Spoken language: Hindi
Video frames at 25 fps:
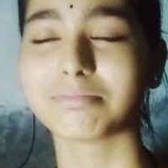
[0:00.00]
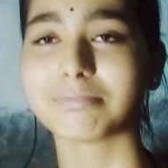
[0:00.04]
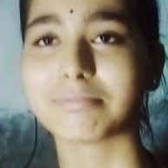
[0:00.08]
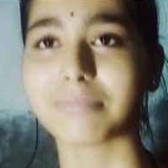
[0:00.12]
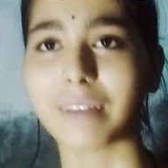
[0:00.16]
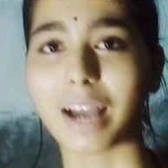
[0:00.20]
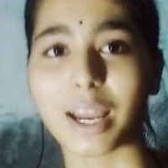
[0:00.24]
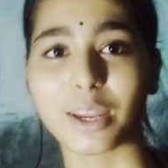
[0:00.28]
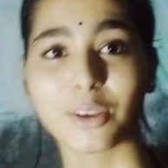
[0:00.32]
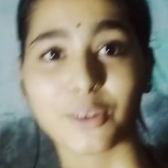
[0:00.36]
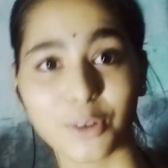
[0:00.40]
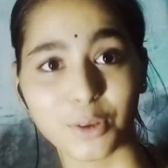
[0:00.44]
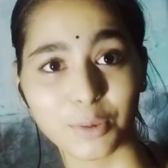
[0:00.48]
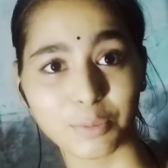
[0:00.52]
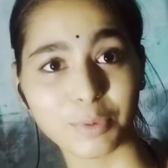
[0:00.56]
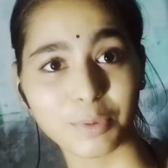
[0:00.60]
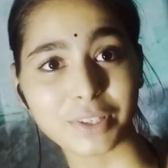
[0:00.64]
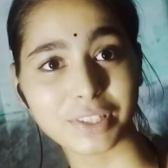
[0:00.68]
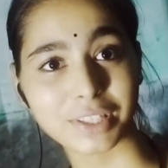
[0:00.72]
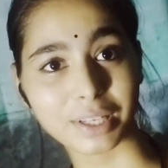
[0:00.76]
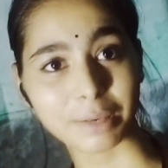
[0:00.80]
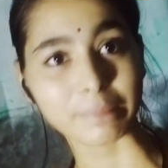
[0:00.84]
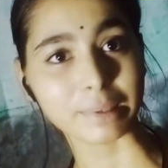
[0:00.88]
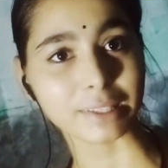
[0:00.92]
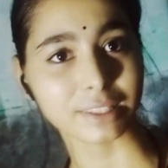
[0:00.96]
आई होप कि
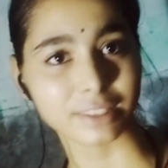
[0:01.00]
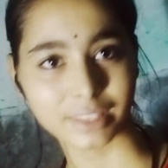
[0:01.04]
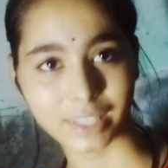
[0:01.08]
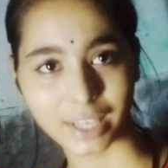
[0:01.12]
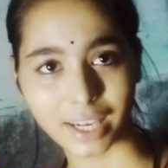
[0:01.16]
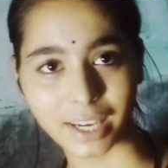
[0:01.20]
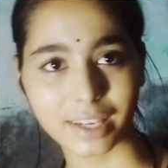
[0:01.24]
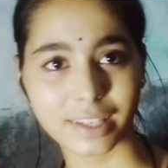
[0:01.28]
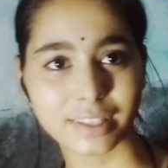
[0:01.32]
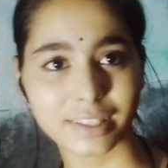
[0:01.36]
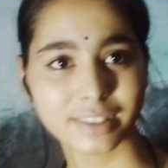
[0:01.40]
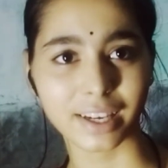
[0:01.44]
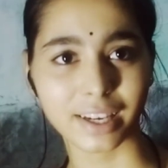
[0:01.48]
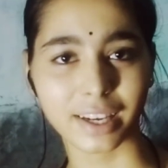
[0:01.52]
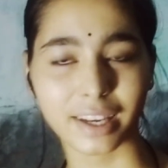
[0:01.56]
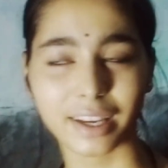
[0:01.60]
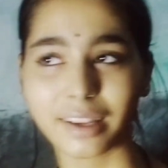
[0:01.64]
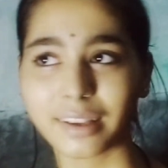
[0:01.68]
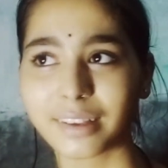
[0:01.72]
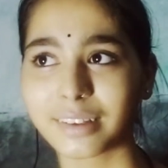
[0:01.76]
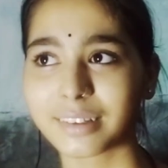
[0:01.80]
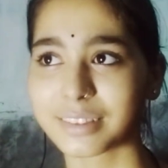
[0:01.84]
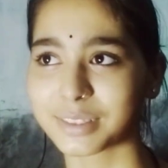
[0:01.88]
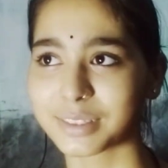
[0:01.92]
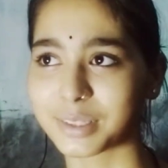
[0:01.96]
सब अच्छा ही जाए
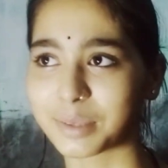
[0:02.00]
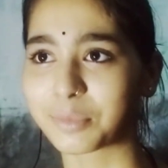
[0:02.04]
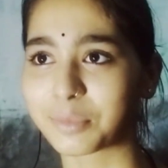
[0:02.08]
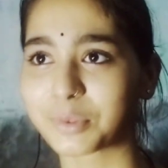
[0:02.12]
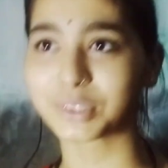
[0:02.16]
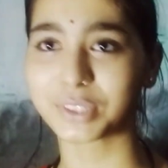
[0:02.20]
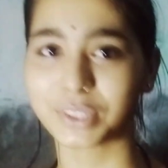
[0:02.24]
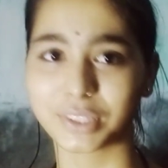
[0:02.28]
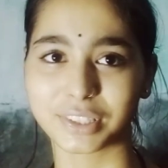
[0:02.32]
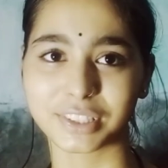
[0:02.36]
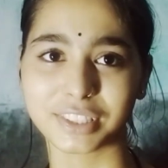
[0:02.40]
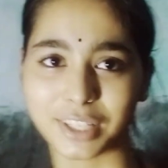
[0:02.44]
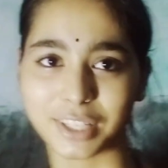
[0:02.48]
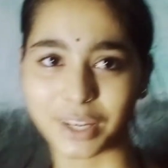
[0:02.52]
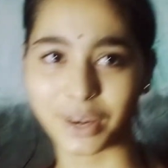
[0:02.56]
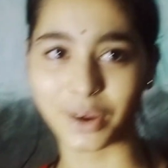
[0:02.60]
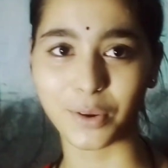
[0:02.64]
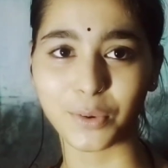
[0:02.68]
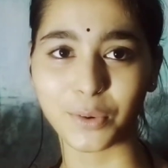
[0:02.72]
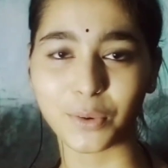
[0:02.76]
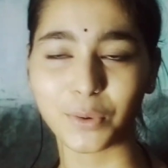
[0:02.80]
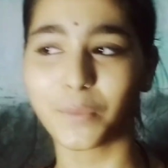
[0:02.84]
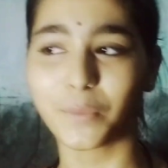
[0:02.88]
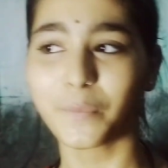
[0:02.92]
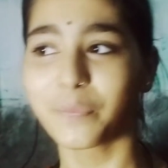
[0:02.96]
सब कुछ अच्छा हो